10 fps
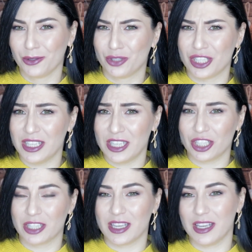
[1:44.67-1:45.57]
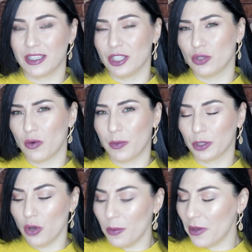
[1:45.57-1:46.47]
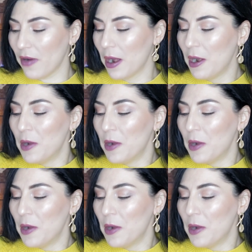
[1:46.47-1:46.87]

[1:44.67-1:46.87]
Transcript: лучше держится, нет ничего подобного,